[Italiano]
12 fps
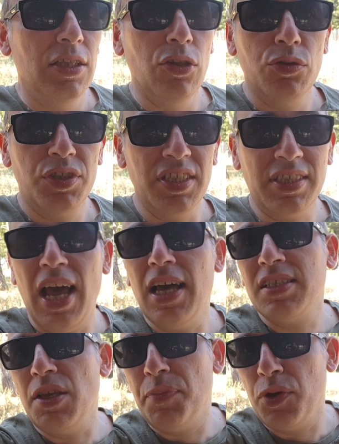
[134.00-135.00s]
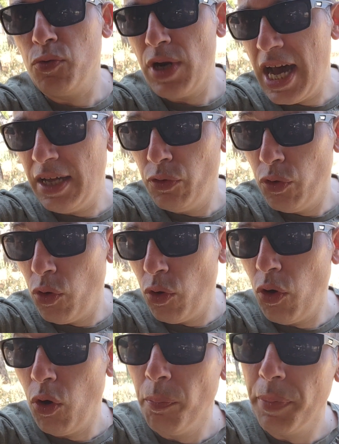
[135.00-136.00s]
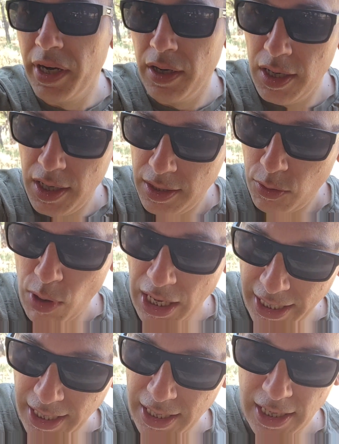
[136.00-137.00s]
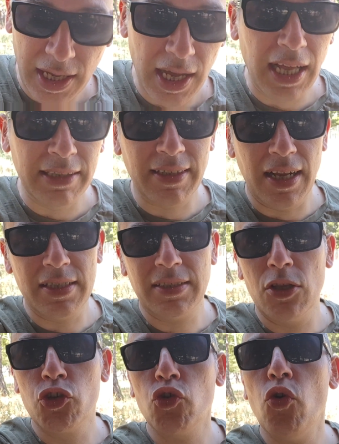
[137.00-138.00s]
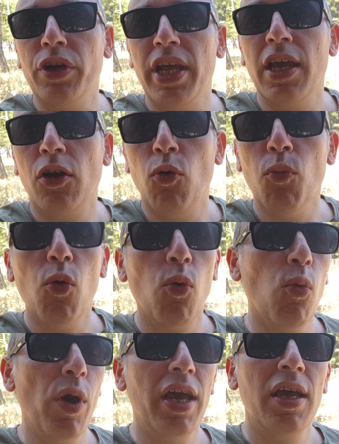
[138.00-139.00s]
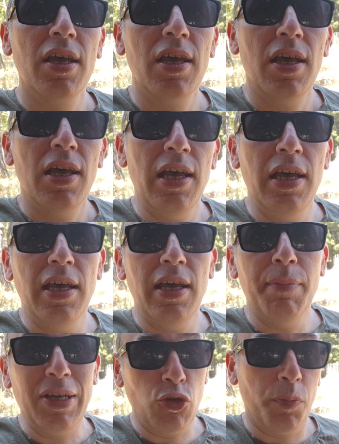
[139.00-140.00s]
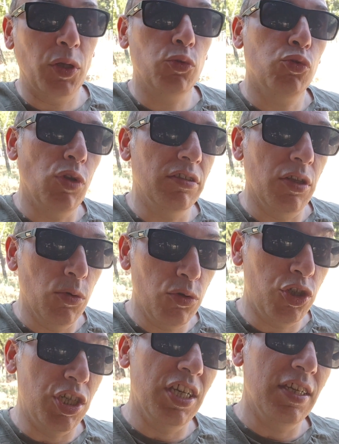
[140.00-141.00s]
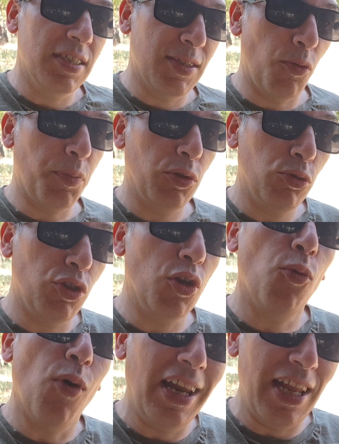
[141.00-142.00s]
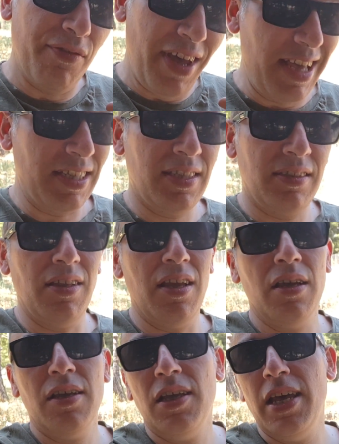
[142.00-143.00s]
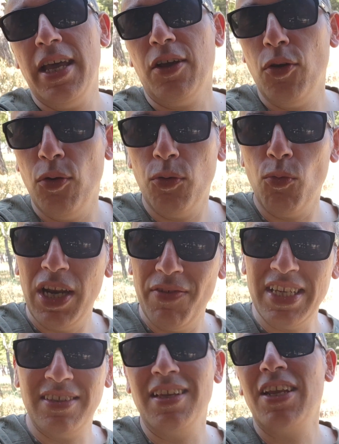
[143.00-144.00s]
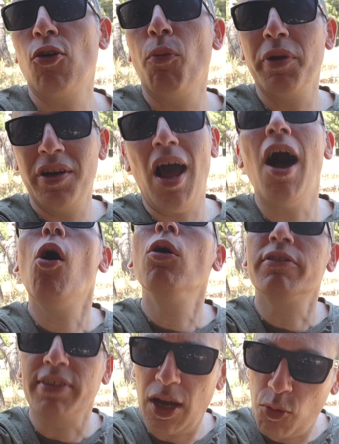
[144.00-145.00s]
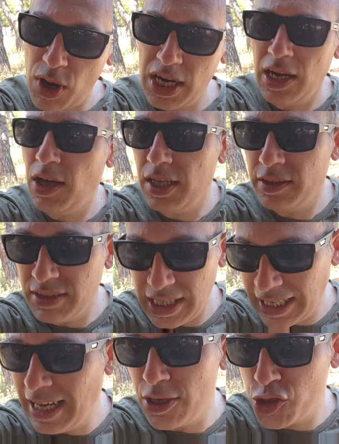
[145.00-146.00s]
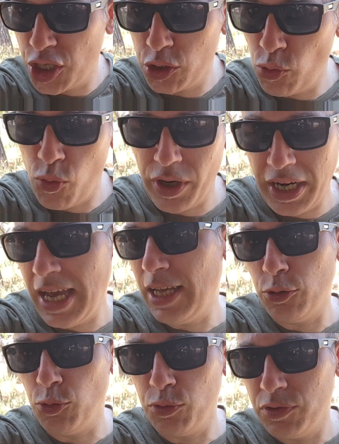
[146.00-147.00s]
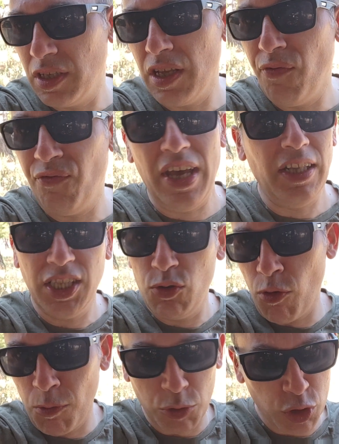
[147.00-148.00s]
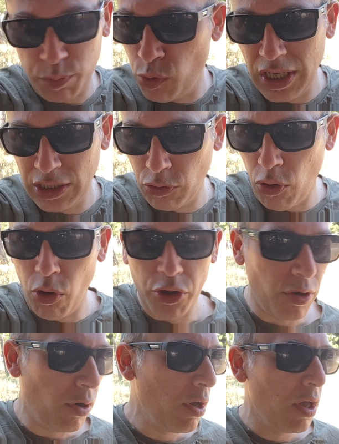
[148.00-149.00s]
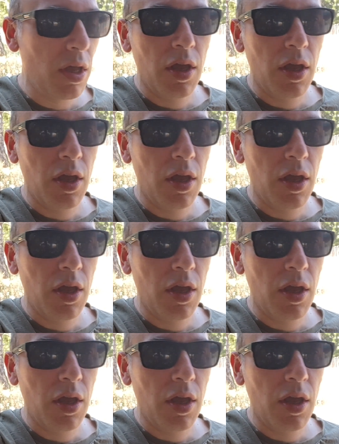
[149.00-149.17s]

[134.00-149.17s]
non si sa se per un anno o per qualche altra stagione, comunque eh, ma soprattutto Antenucci, soprattutto in quale veste, ecco, quale veste ricoprirà oltre a quella di calciatore a tutti gli effetti, uomo spogliatoio,